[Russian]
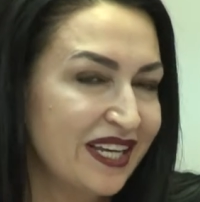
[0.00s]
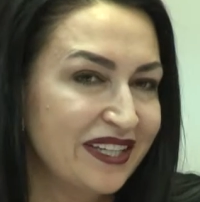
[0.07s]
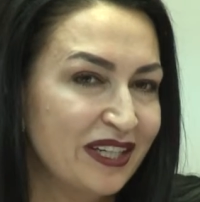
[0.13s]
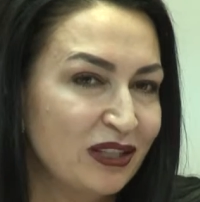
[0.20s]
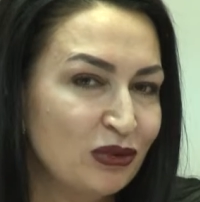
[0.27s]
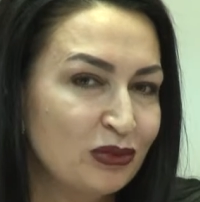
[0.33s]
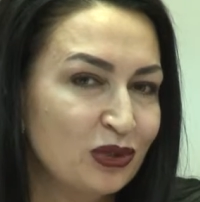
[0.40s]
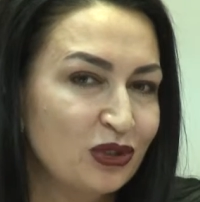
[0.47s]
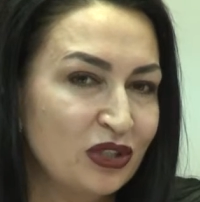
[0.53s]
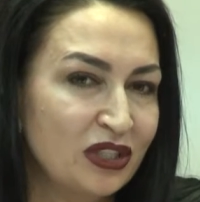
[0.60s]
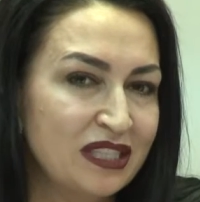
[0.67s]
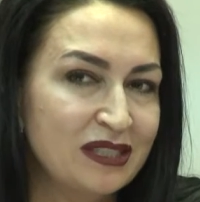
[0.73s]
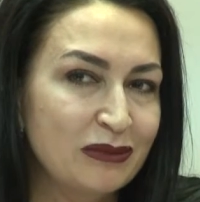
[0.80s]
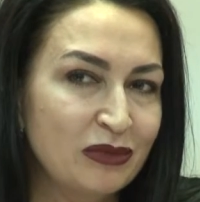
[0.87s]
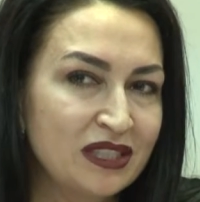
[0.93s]
я думаю, что
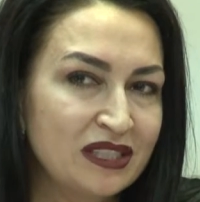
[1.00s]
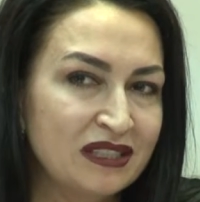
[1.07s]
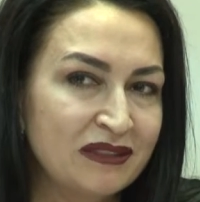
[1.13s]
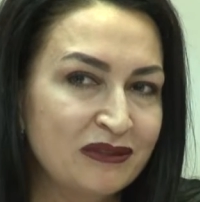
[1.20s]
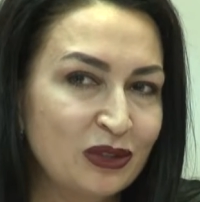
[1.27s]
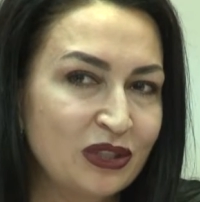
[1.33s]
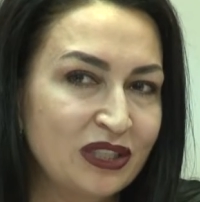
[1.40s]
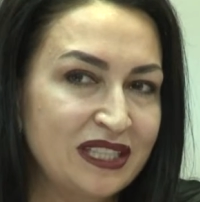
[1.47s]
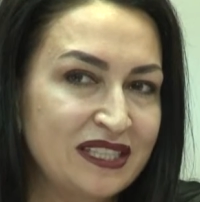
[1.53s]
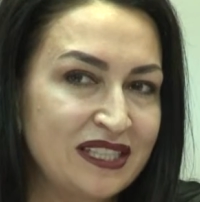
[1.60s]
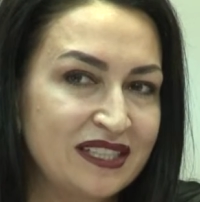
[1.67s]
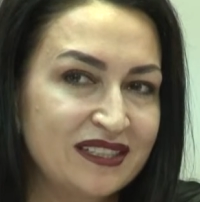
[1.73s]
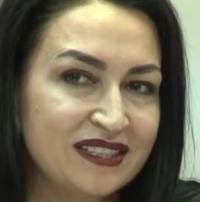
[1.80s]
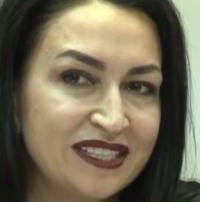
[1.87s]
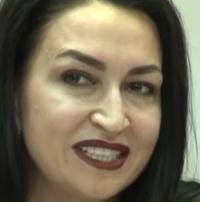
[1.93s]
есть смысл нам все-таки
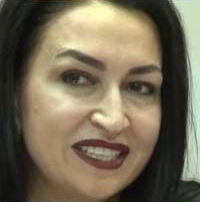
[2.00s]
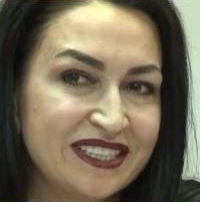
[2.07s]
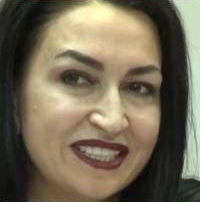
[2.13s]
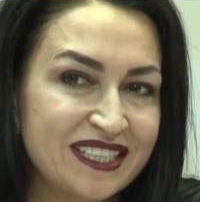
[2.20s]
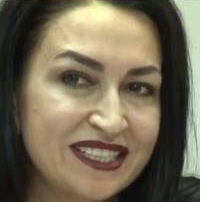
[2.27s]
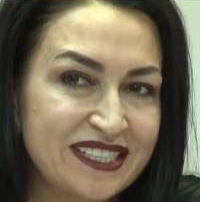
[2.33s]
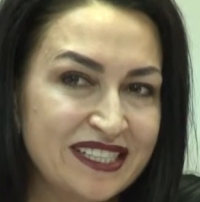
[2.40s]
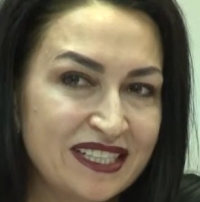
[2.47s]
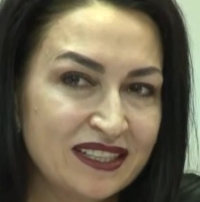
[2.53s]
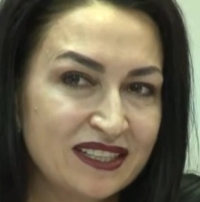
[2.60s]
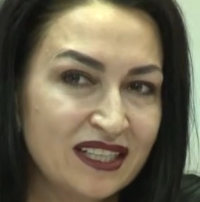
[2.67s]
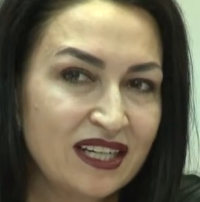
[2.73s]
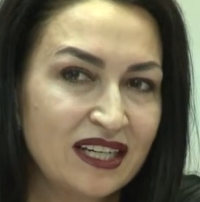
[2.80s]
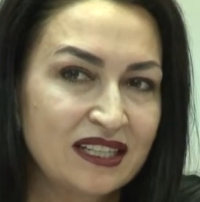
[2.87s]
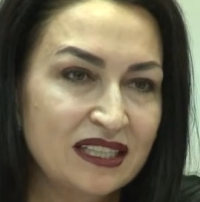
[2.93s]
здесь сделать акцент
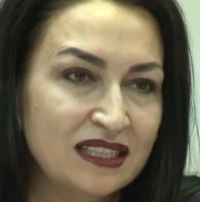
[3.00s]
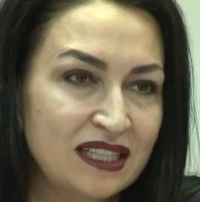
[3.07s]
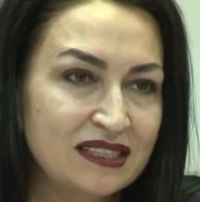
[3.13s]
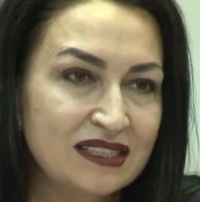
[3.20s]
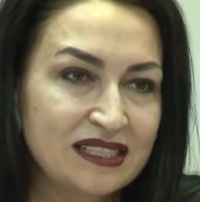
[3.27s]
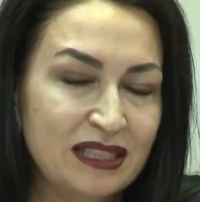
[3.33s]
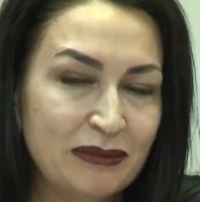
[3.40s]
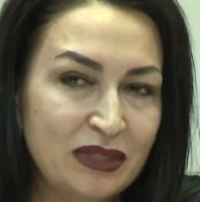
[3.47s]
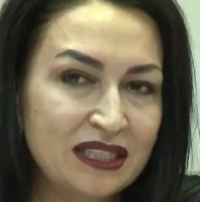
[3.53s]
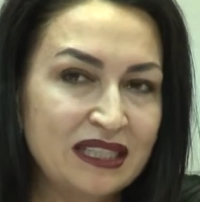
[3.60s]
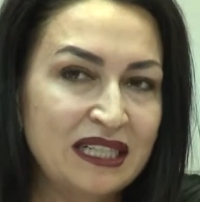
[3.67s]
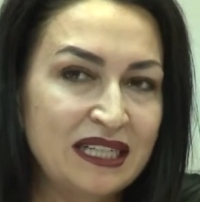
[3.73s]
на нас, на самих, на